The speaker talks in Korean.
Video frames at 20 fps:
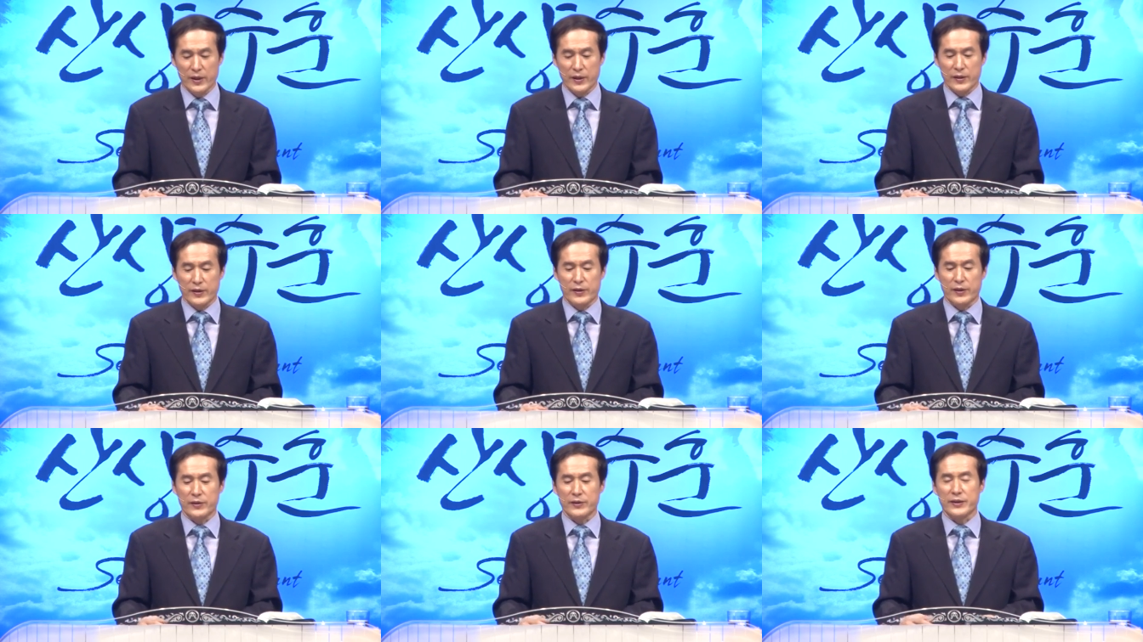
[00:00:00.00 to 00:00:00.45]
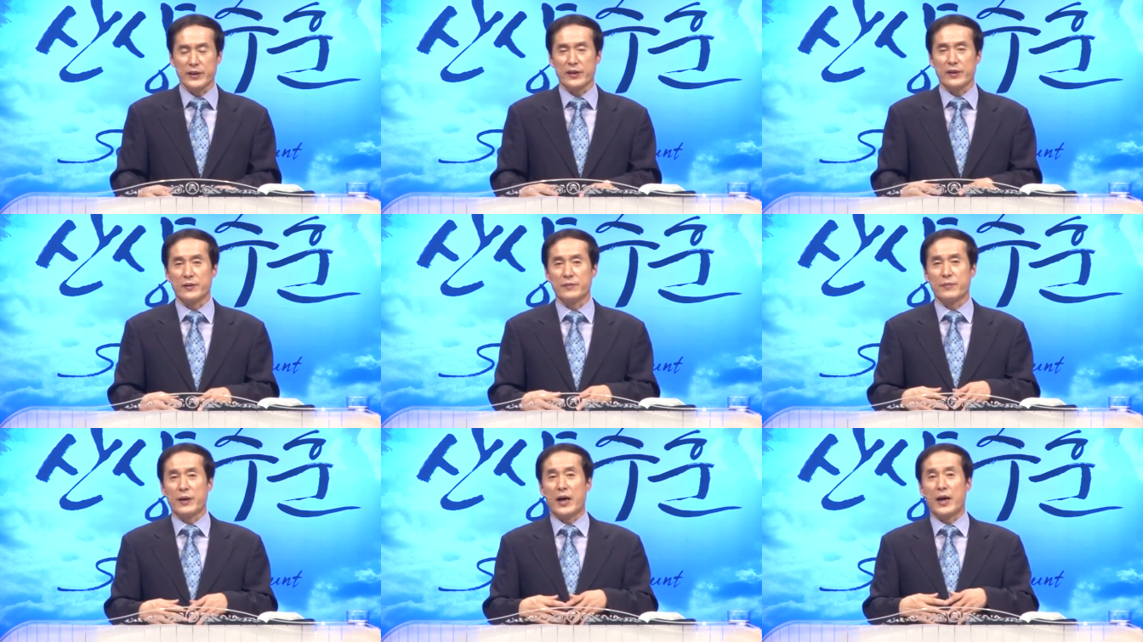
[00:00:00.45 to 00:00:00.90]

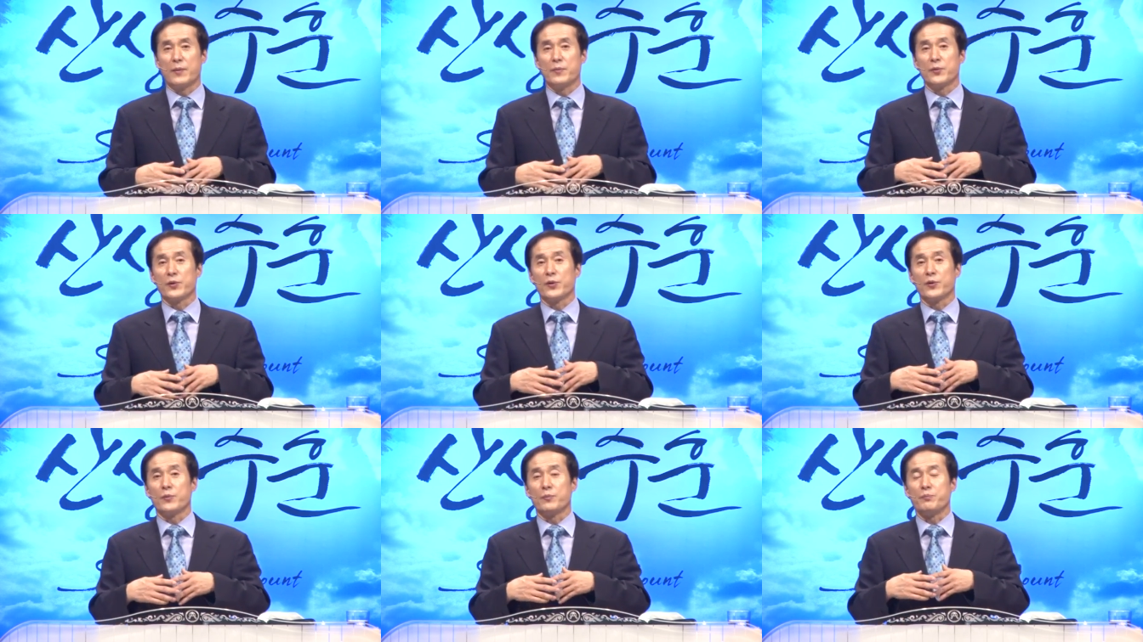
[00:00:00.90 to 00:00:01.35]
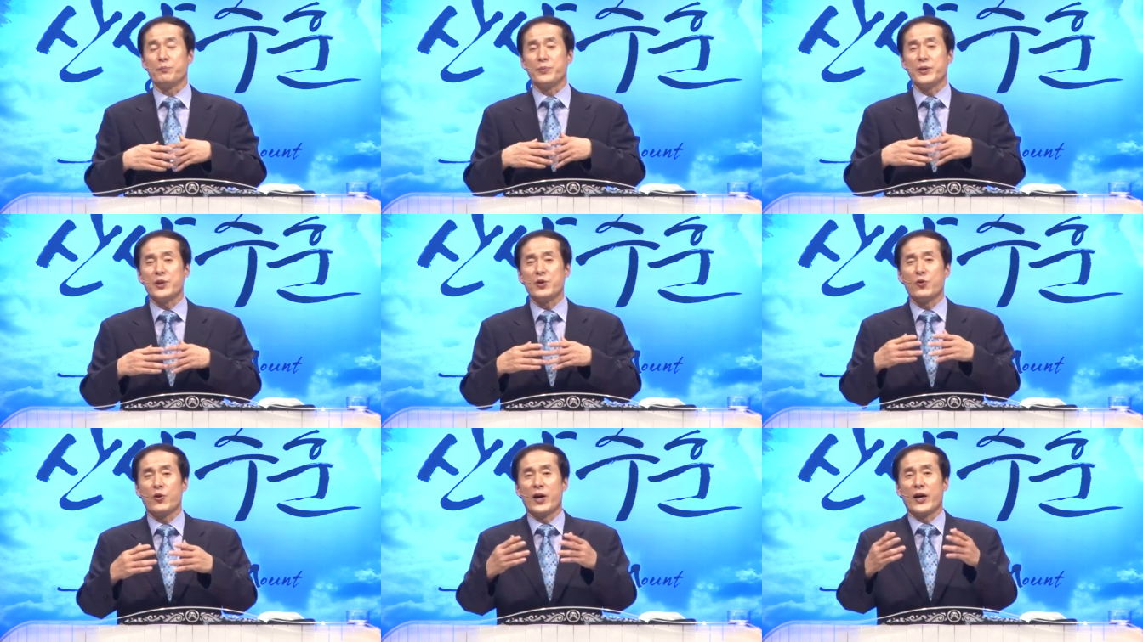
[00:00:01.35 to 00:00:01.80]
형제를 마음으로
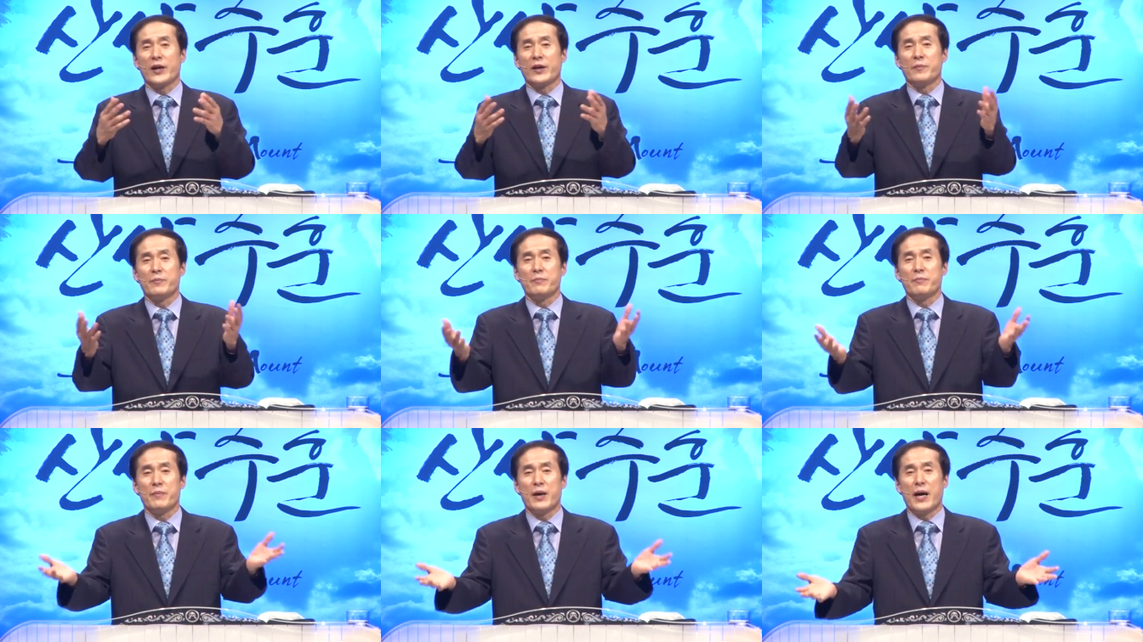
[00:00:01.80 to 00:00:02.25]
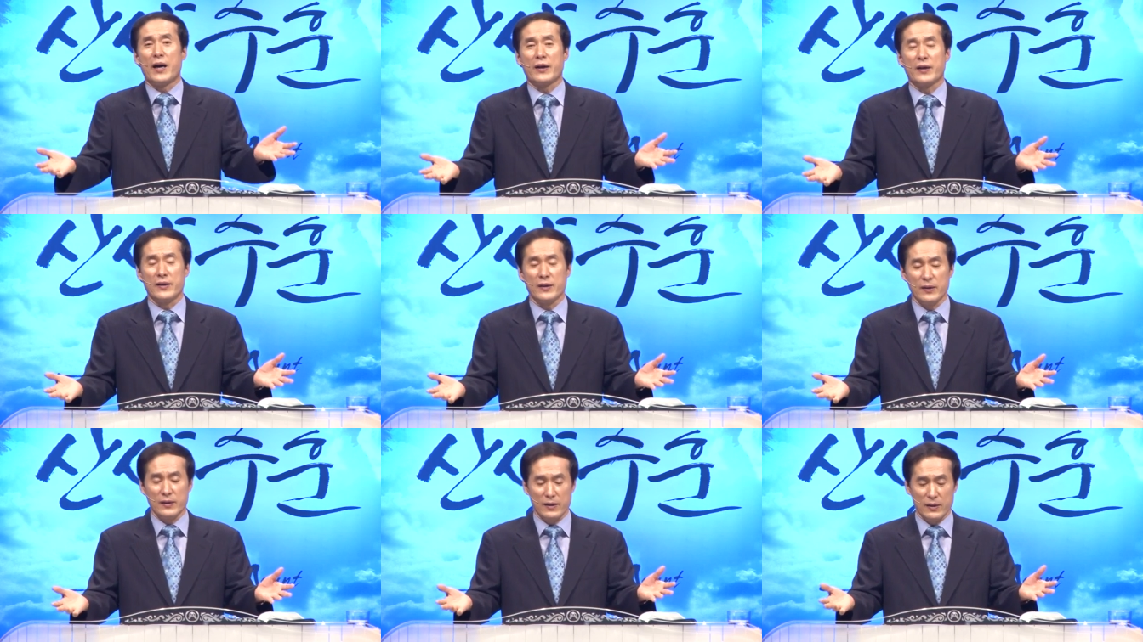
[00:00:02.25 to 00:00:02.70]
미워하는
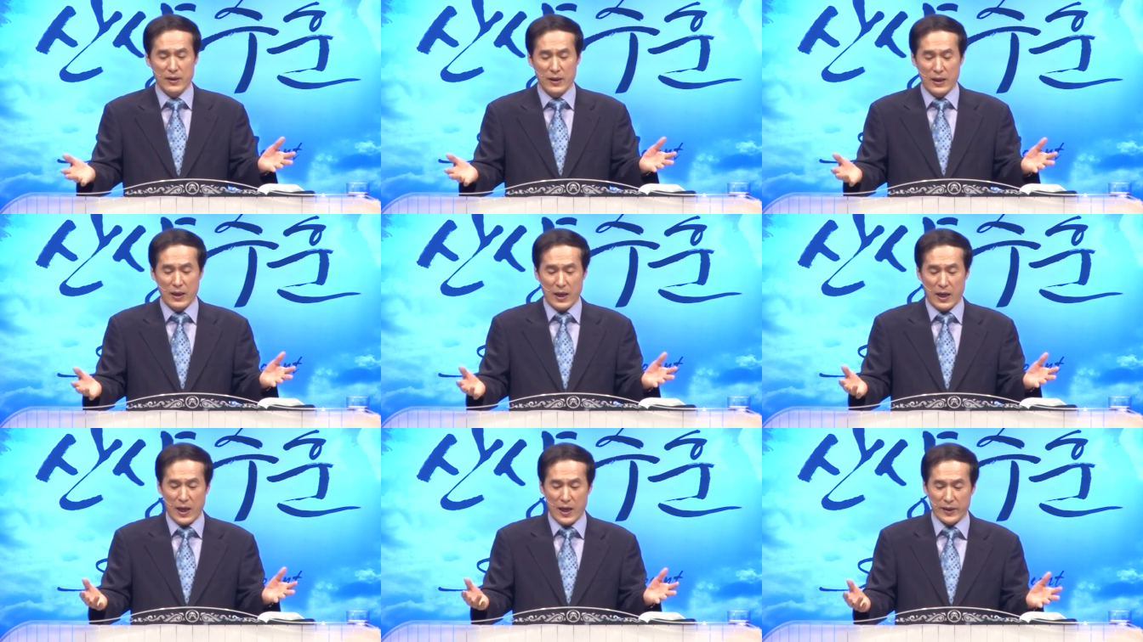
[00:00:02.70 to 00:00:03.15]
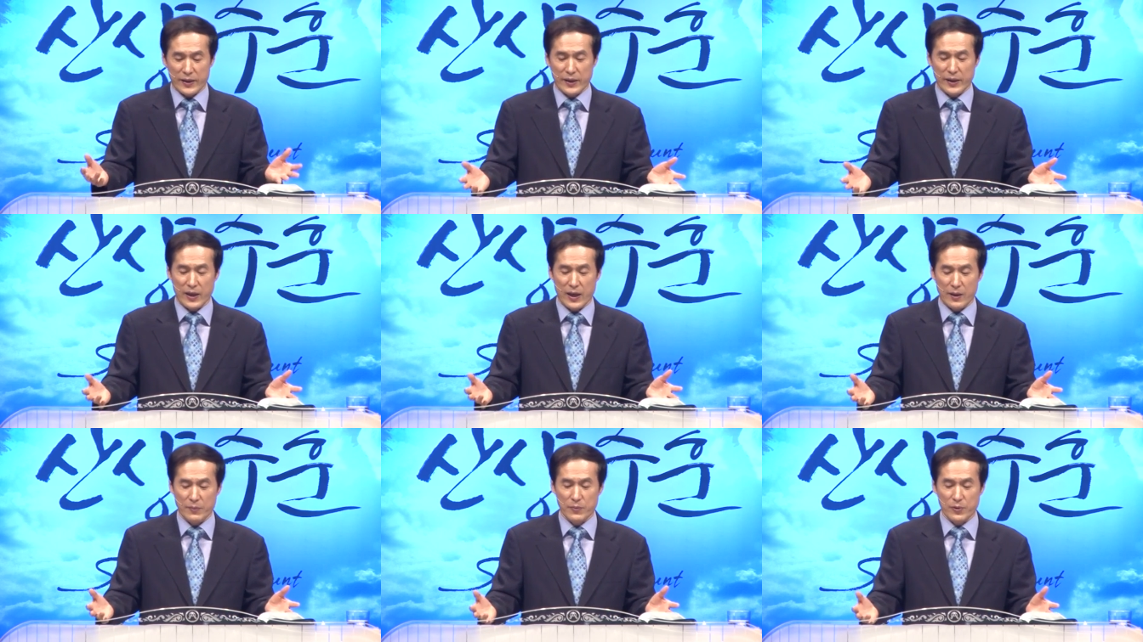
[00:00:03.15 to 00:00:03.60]
말을
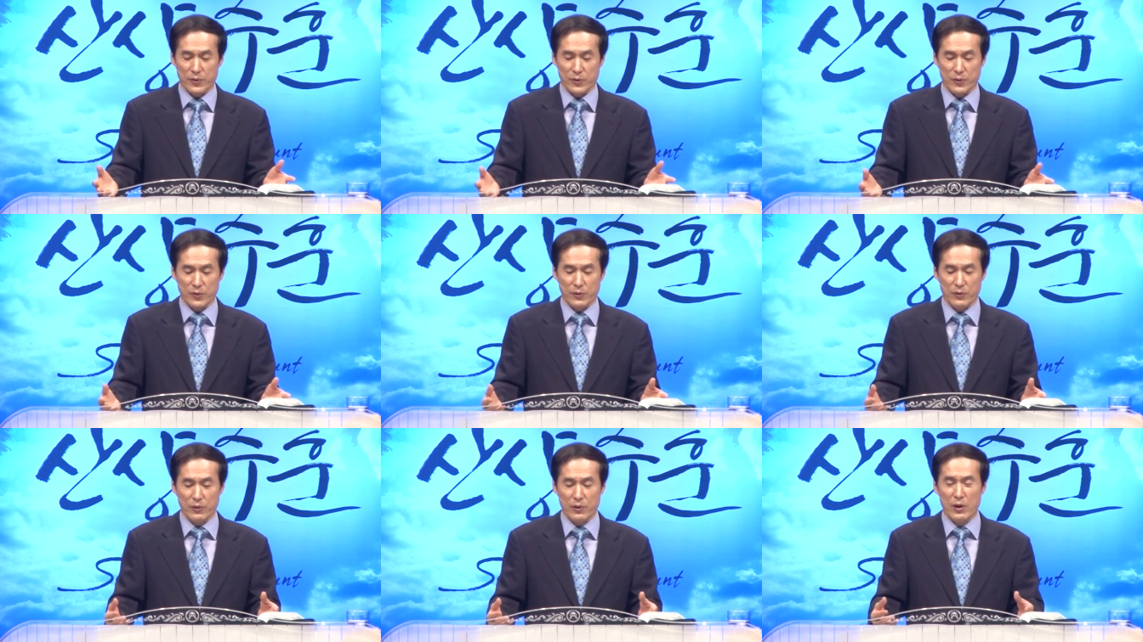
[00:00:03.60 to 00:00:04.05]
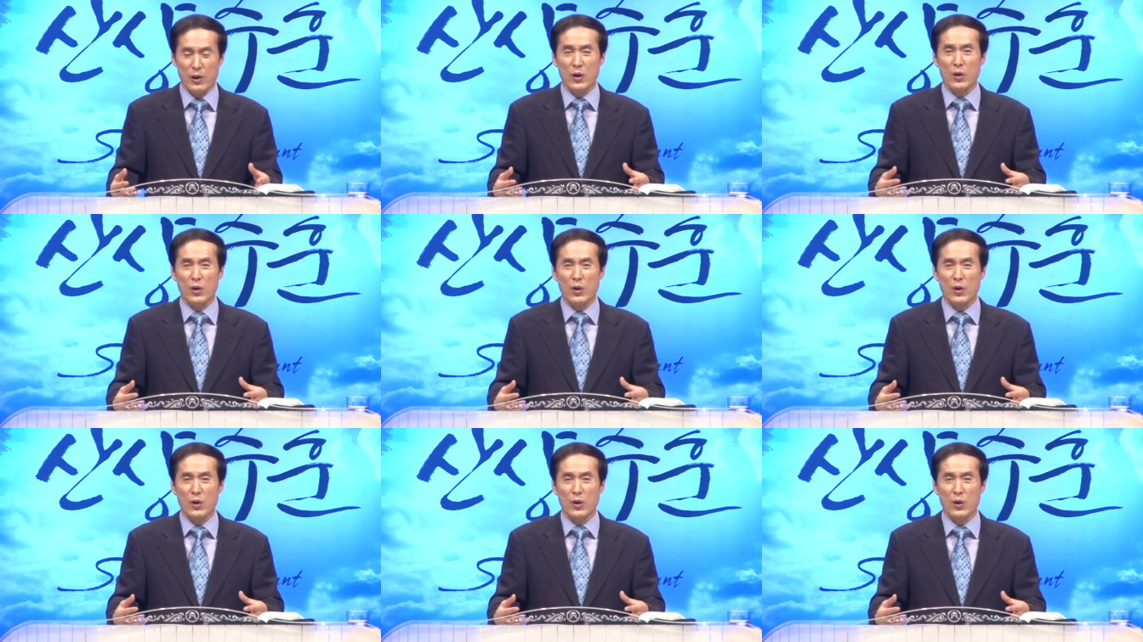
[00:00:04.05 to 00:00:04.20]
하게 함으로